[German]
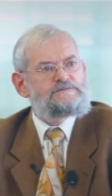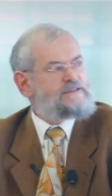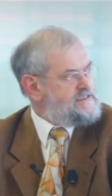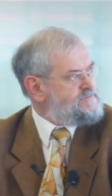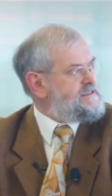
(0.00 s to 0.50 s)

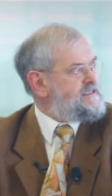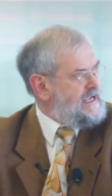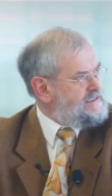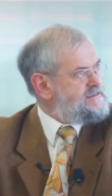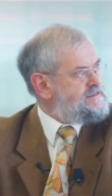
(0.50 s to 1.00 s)
Das ist mit
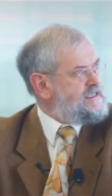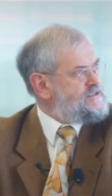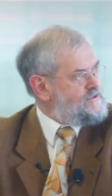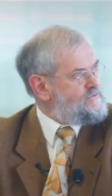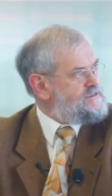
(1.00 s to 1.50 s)

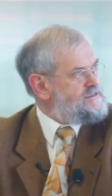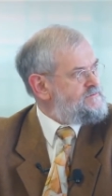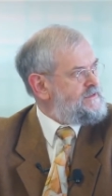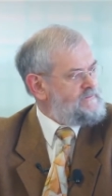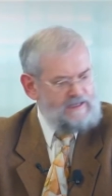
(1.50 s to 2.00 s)
Herzensentschluss
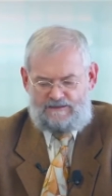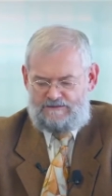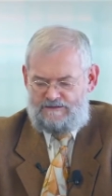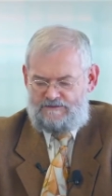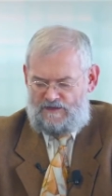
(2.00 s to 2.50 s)
bei dem
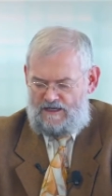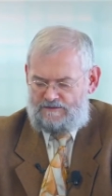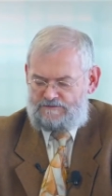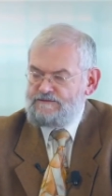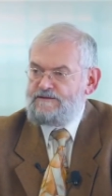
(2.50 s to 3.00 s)
Herrn
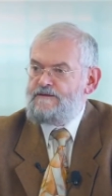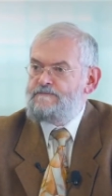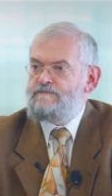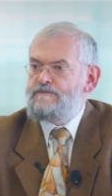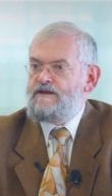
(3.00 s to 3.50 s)
verharren.
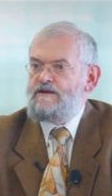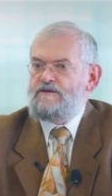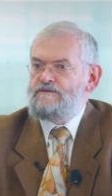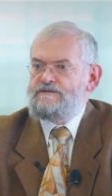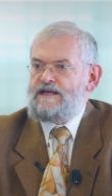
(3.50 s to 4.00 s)

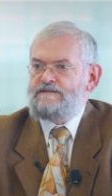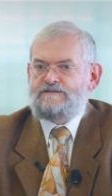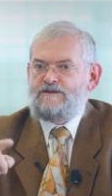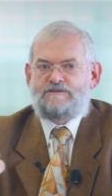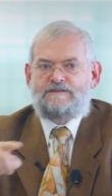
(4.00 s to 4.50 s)
Und
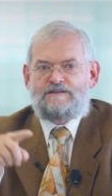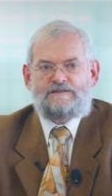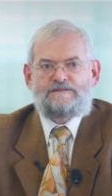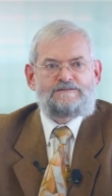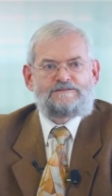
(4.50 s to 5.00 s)
dann könnt
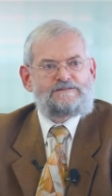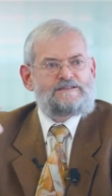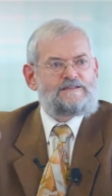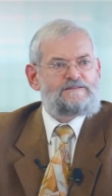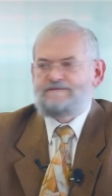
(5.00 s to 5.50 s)
ihr
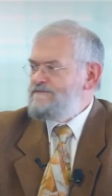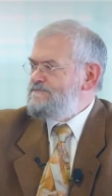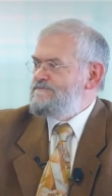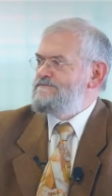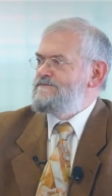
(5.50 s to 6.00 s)
diese
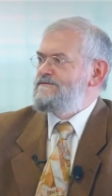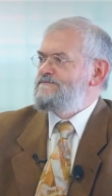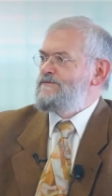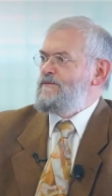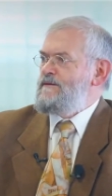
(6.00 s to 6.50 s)

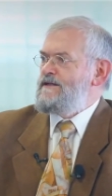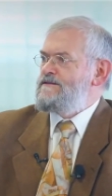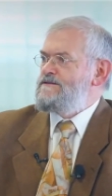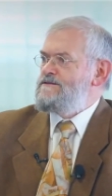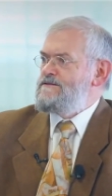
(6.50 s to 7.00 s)

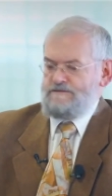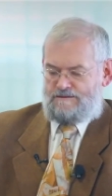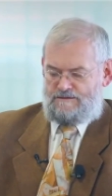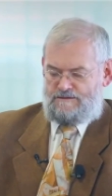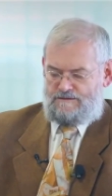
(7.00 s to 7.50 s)
problematischen,
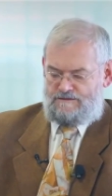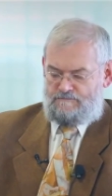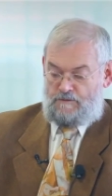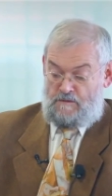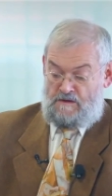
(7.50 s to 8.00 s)

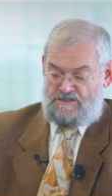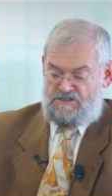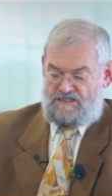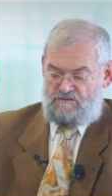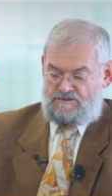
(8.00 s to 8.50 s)

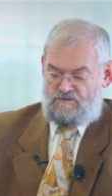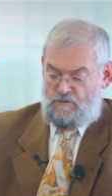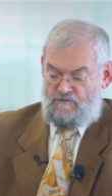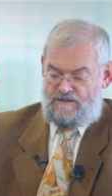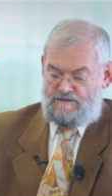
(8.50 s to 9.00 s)
problematische Situation
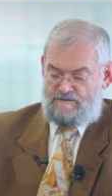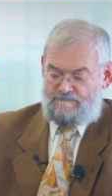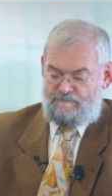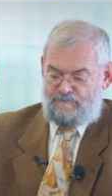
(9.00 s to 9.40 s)
überwinden.